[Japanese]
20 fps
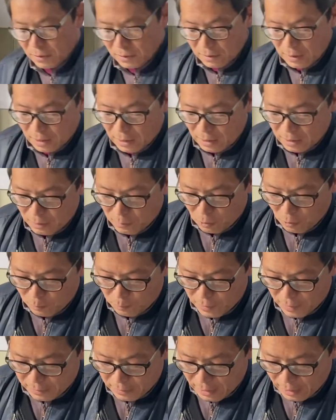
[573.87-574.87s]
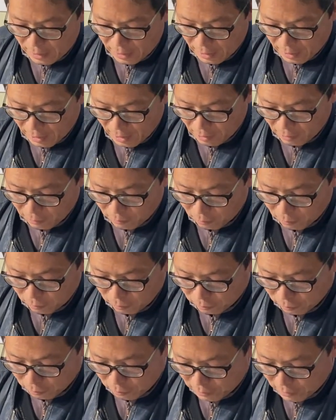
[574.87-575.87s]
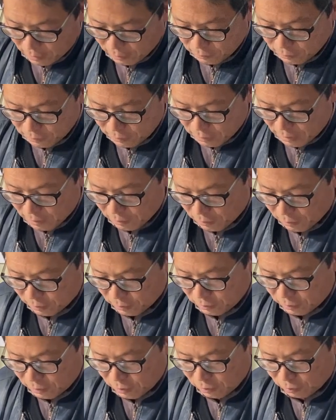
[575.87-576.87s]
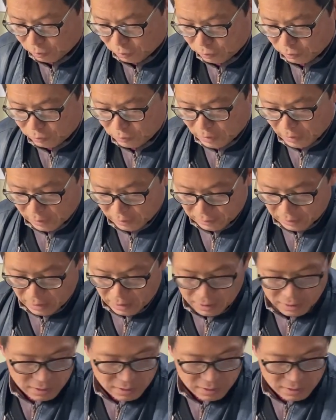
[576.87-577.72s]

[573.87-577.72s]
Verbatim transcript: 中でもっぺんな発酵というか、あの、しようとするからさ、